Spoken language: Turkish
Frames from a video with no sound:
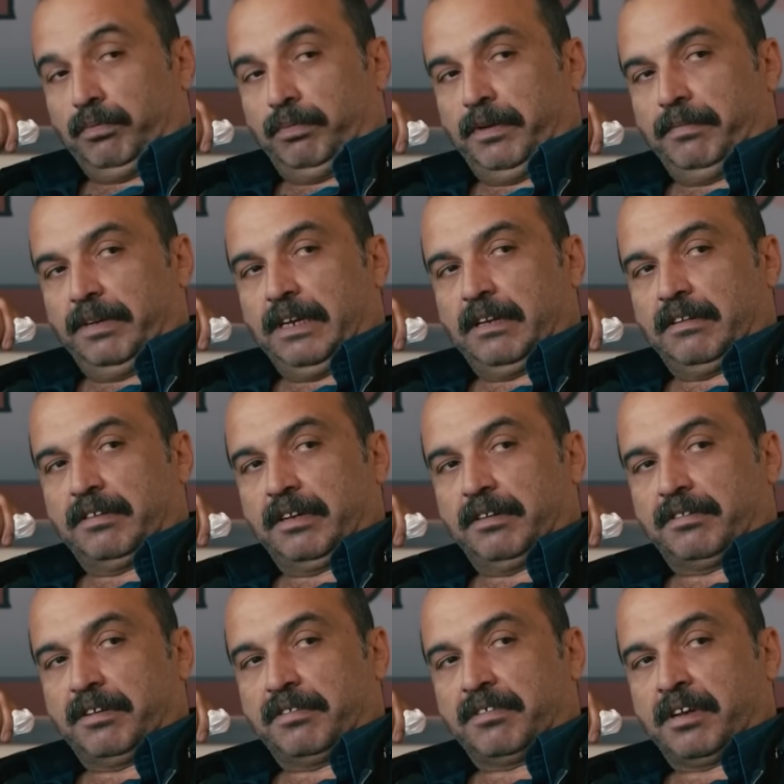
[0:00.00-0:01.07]
Subliminal
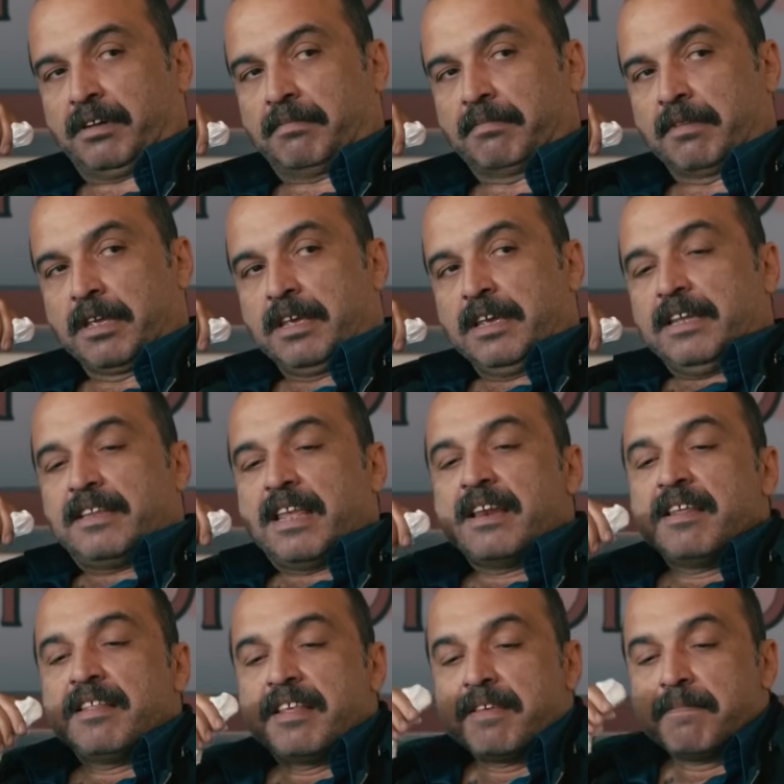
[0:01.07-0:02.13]
çalışacağım.
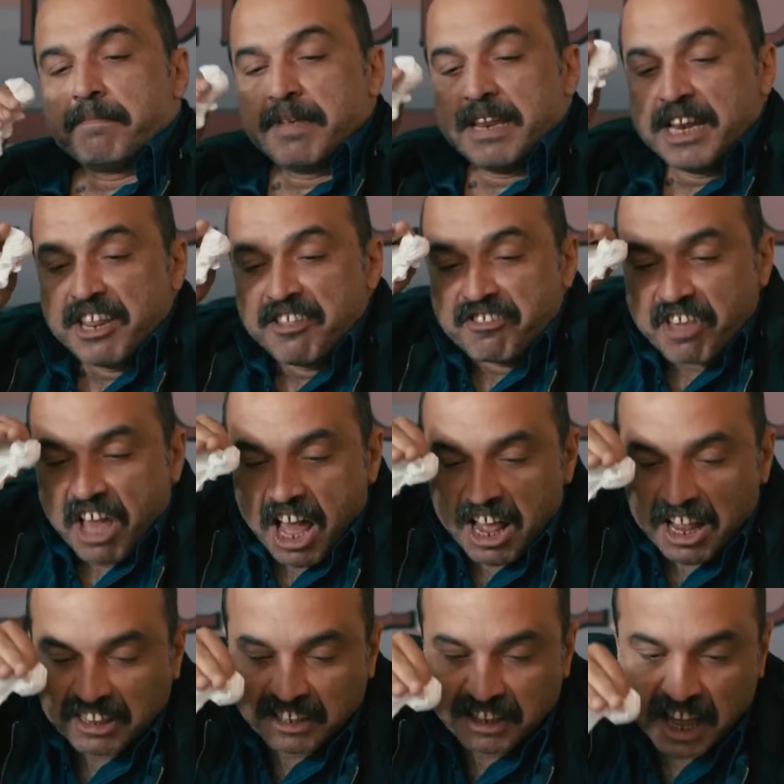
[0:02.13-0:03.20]
Deniz'in bilinç
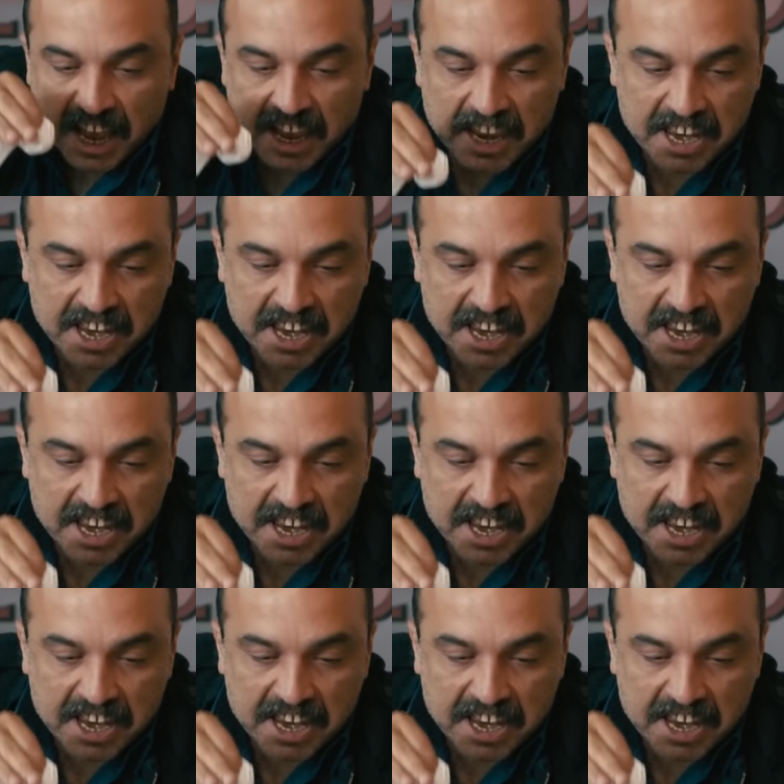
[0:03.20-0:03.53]
altına